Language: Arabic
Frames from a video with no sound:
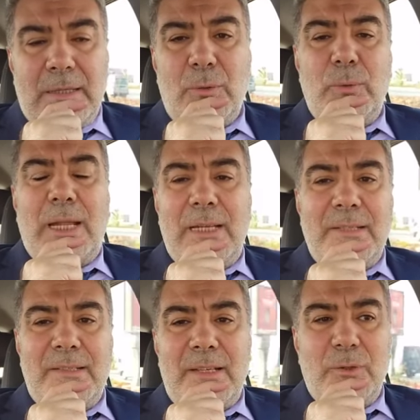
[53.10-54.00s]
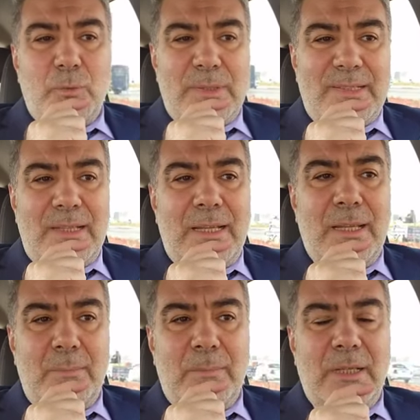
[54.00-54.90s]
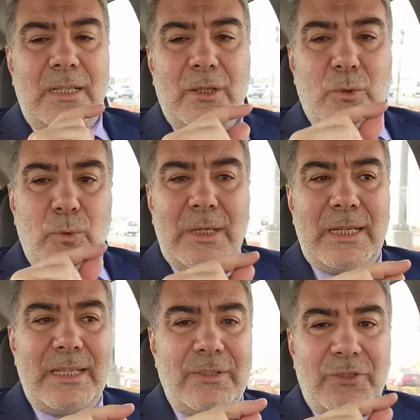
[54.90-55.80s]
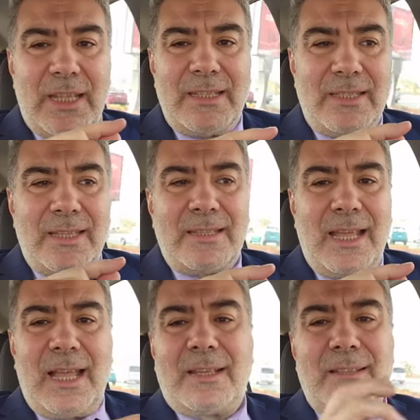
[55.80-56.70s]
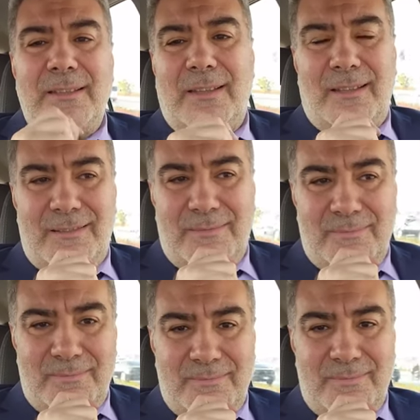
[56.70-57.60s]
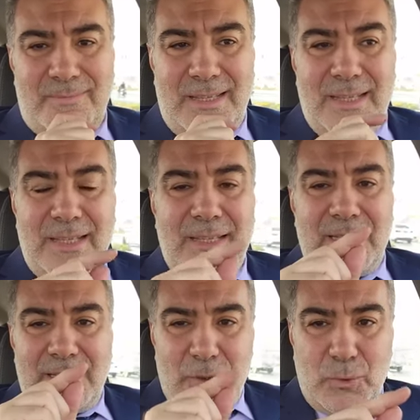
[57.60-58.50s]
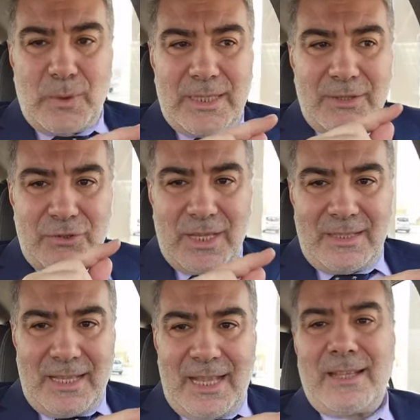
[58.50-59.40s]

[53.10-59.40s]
يقول عليه الصلاة والسلام لكل شيء حقيقة لكل شيء